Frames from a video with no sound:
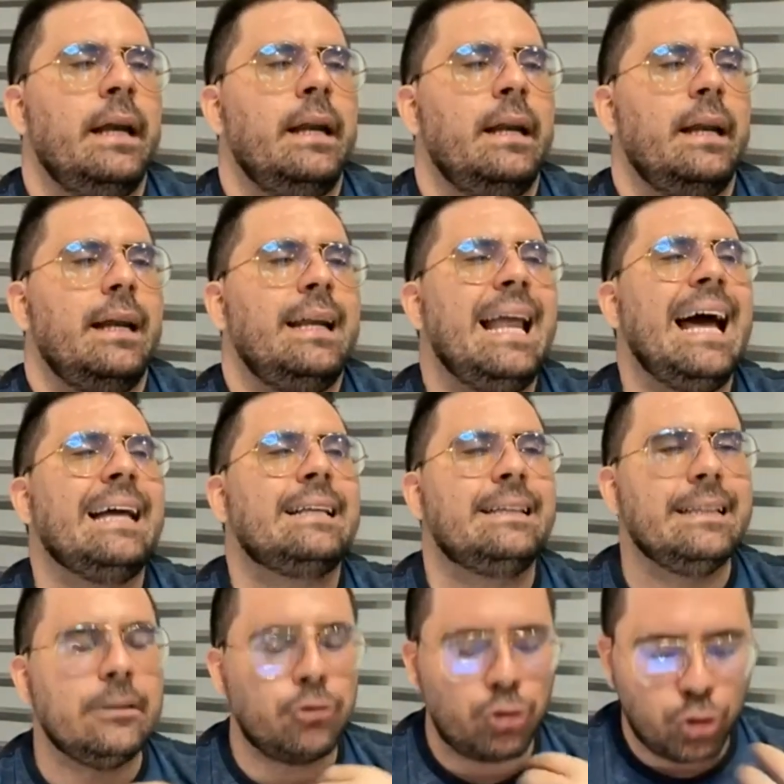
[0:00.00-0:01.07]
la
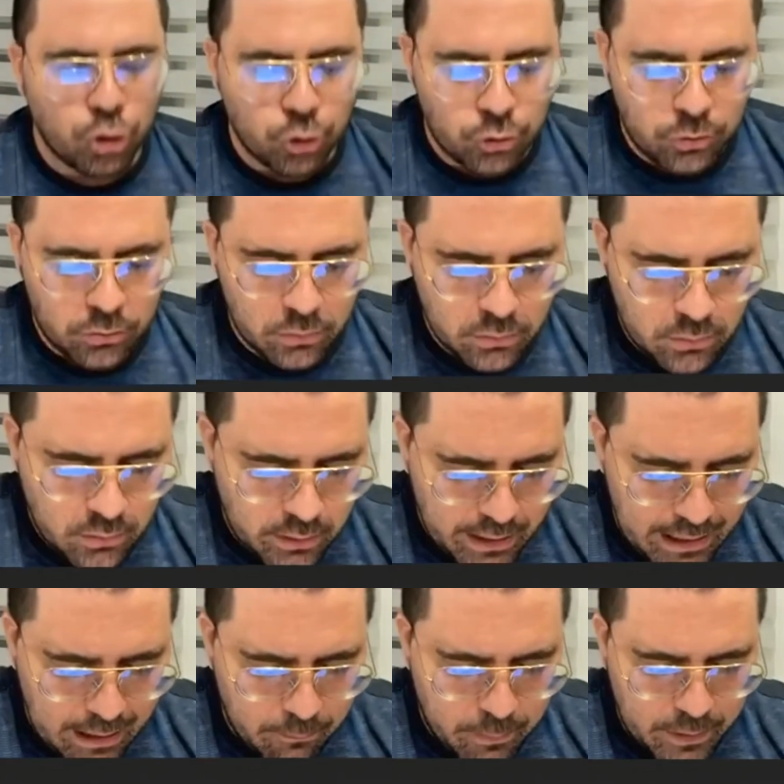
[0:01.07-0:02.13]
actitud de
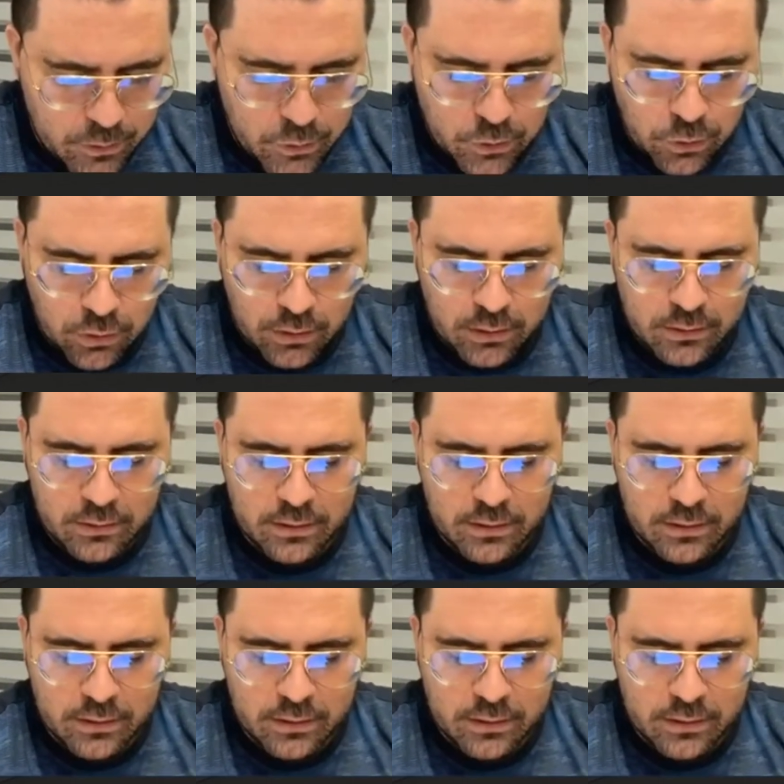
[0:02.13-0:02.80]
la persona